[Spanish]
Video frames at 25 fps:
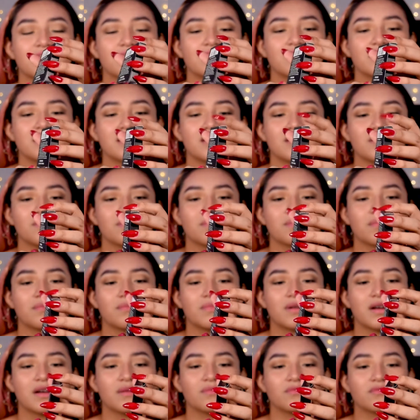Y
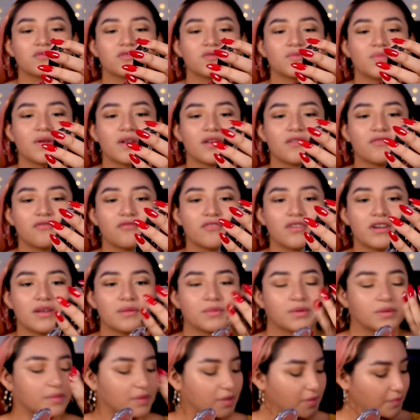vamos para afuera,
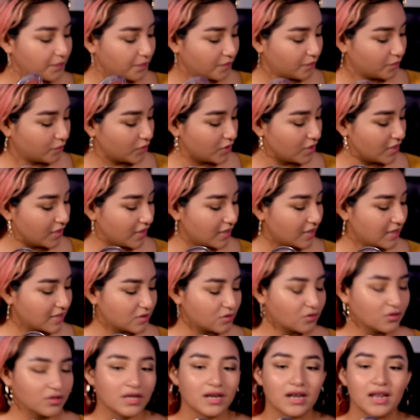Voy a dejar
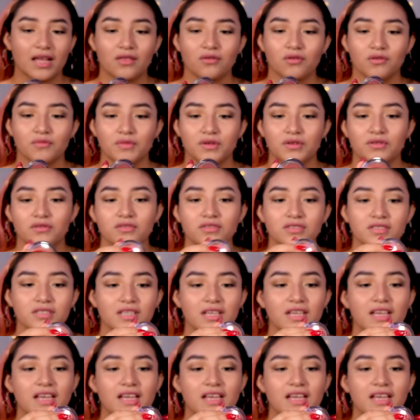esto de lado, amigos.